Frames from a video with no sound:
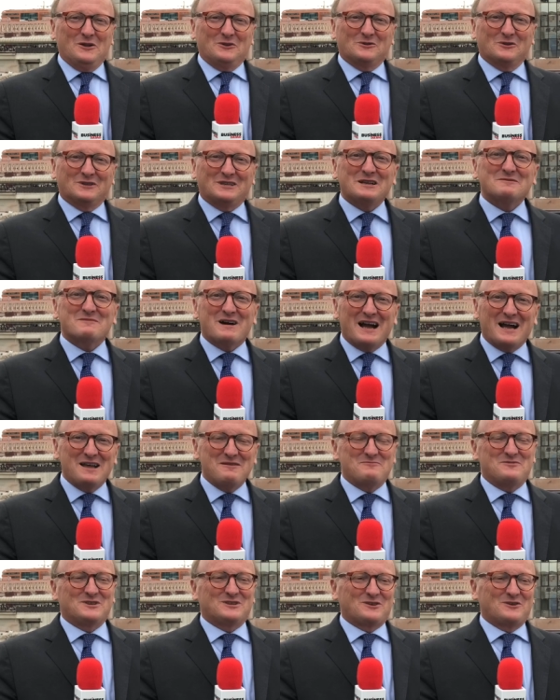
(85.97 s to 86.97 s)
de démarrer,
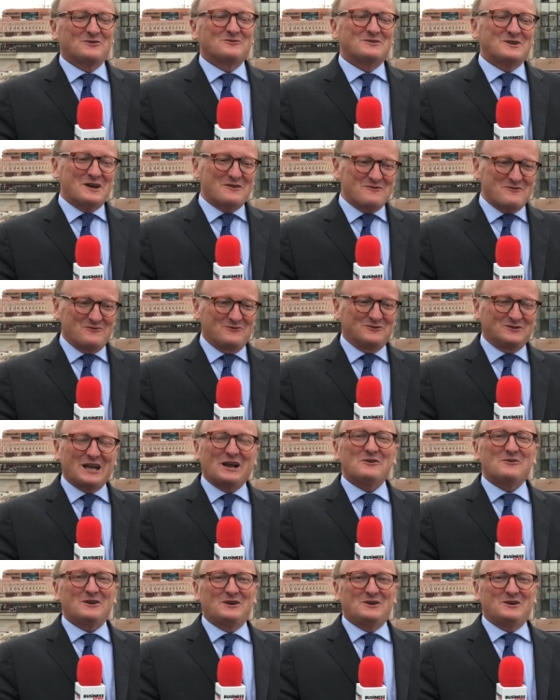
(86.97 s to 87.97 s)
puisque nous,
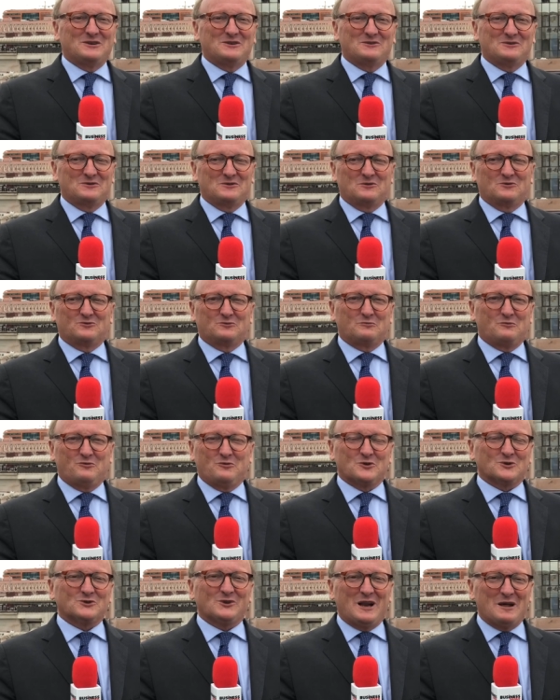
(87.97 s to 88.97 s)
allons
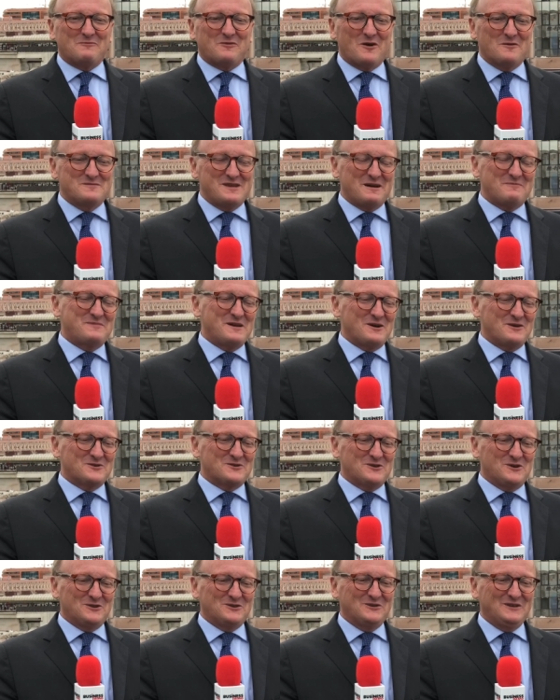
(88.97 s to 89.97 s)
posons la première pierre
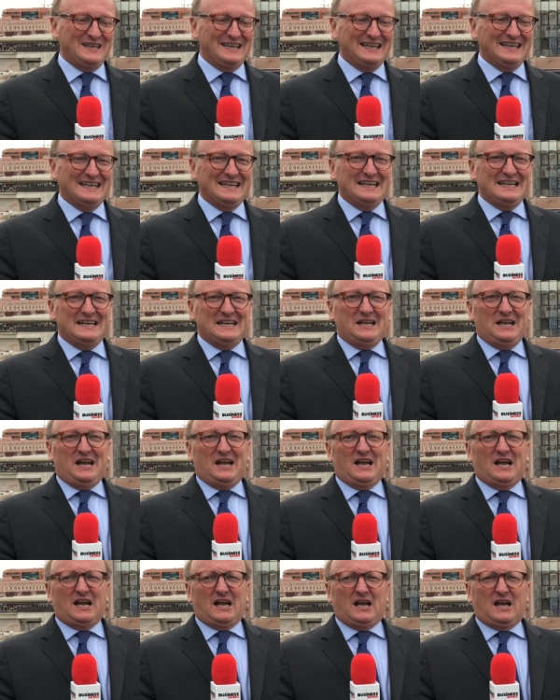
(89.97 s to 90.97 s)
aujourd'hui,
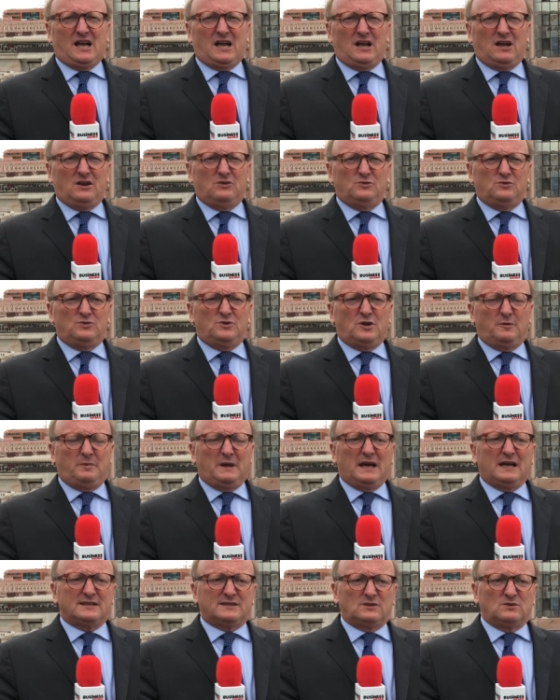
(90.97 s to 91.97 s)
euh, une
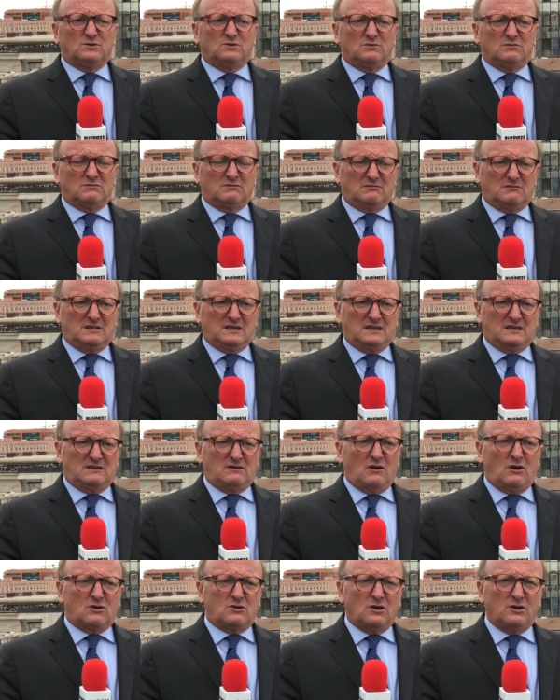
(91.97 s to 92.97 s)
opération
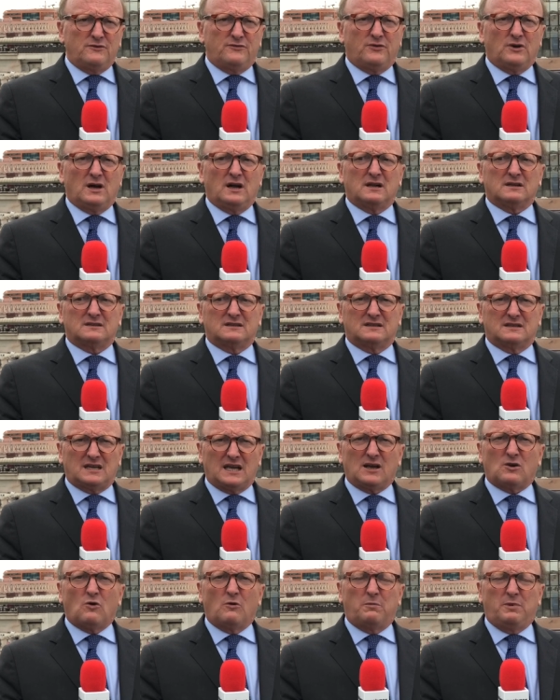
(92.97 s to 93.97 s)
encore une fois
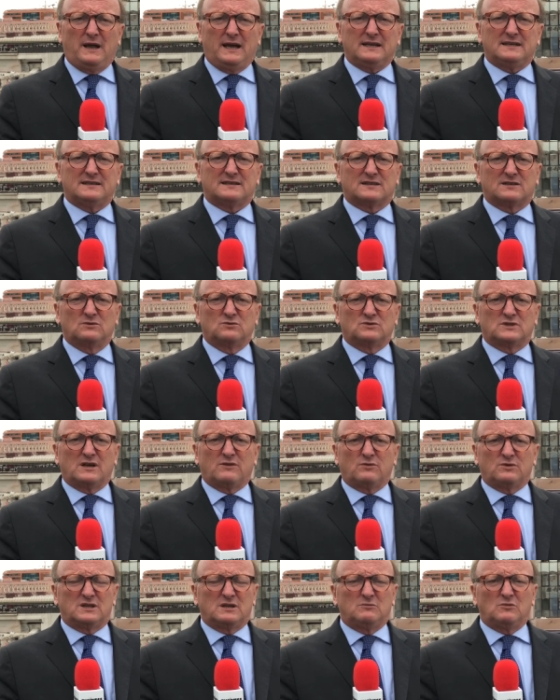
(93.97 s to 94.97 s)
très complexe. Nous
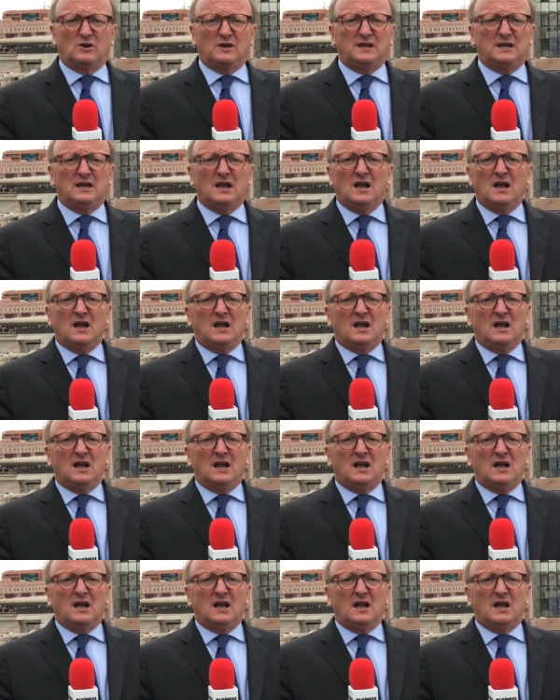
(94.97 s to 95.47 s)
avons démoli